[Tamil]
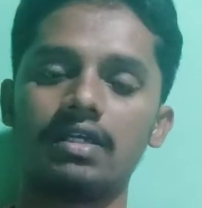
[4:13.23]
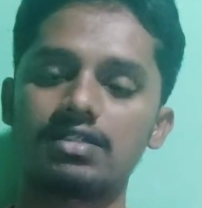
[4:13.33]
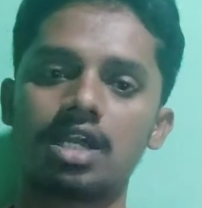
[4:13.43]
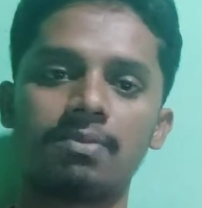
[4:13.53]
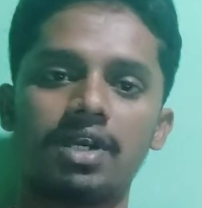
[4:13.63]

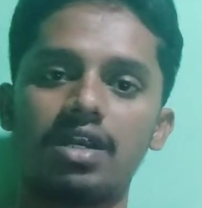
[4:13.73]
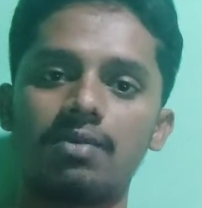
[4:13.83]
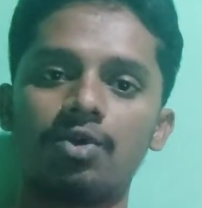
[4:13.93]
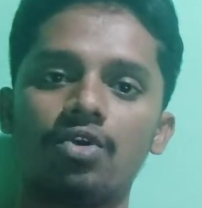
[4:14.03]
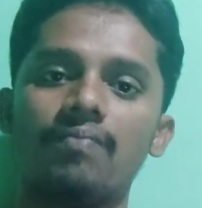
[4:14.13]
எக்ஸ்ட்ராக்ட் பண்ணி
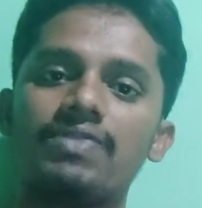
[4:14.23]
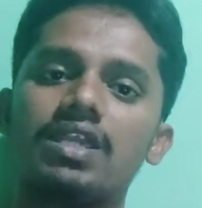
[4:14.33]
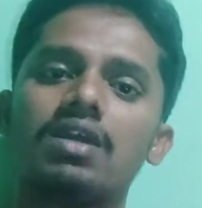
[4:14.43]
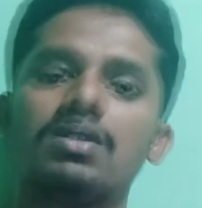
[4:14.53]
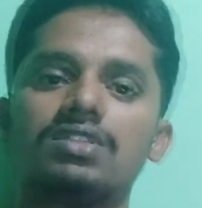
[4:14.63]
எடுக்க முடியும்
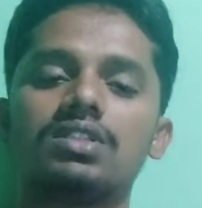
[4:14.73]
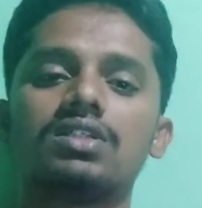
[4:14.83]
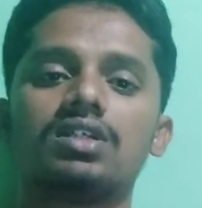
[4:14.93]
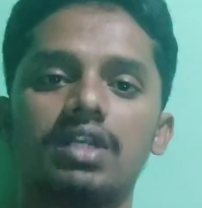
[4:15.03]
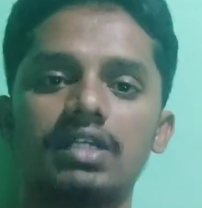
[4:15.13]
இதுதான் வந்து
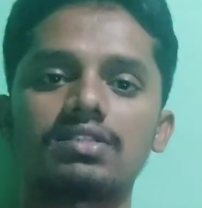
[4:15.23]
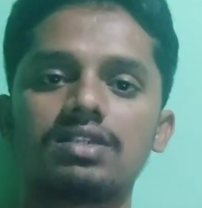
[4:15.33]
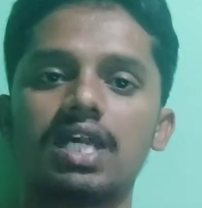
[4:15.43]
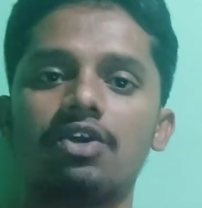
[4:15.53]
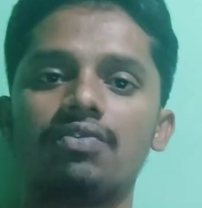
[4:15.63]
ட்ரக்ஸ்
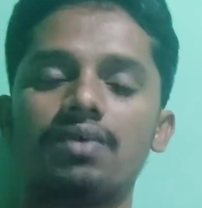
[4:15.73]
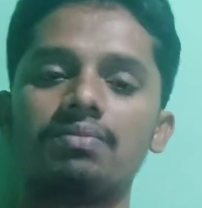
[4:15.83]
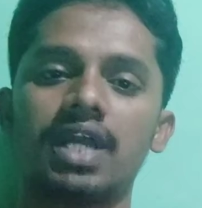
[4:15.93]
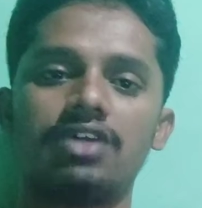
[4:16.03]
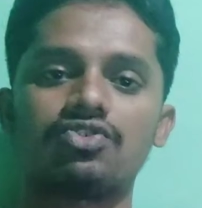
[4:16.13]
டெரைவ்டு
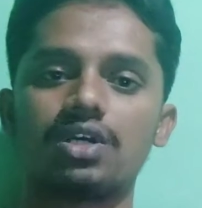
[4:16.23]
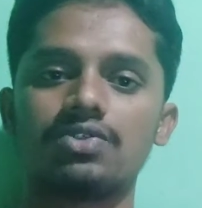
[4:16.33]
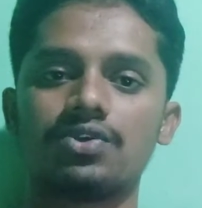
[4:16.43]
ஃப்ரம் நேச்சுரல்